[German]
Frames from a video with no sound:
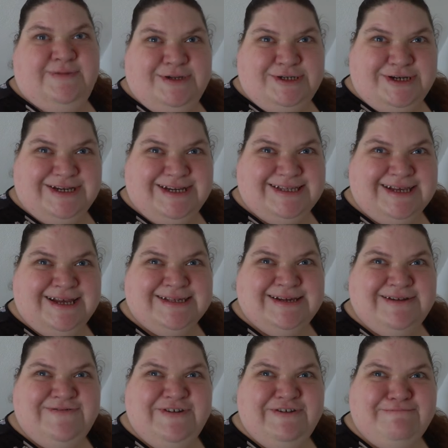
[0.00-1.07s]
wünsche euch jetzt ganz,
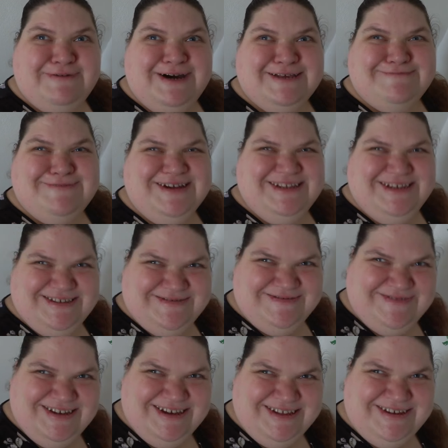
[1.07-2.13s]
ganz viel Spaß bei diesem
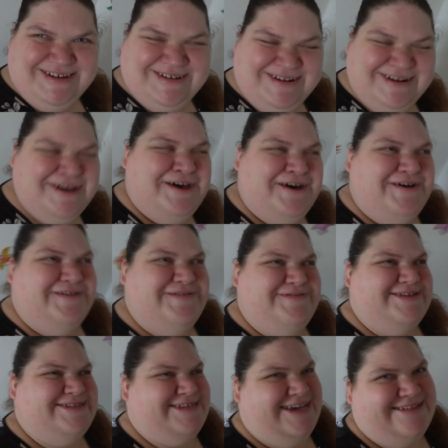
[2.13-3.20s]
Video und
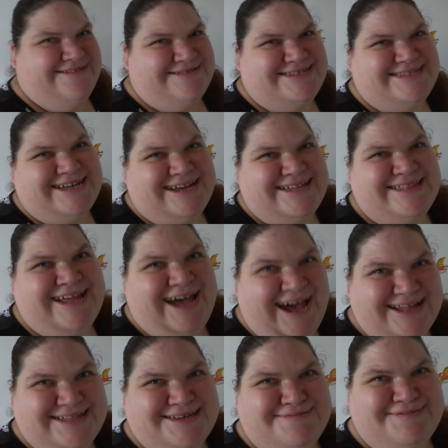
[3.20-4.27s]
wir sehen uns dann
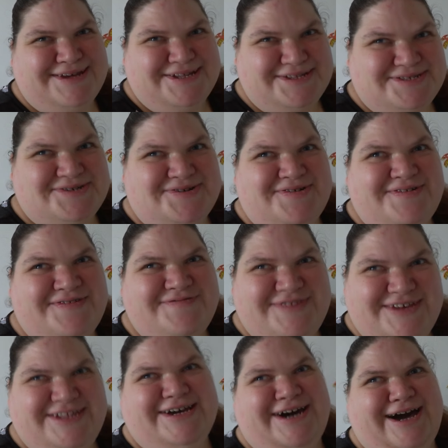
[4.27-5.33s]
nach dem Intro
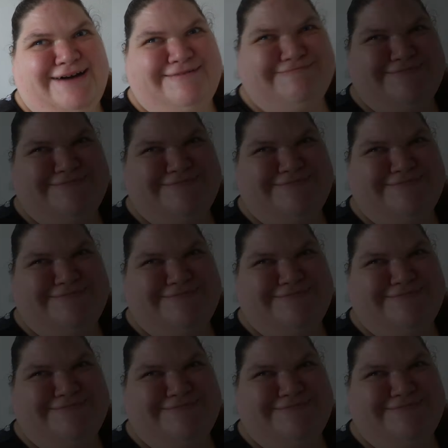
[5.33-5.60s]
wieder.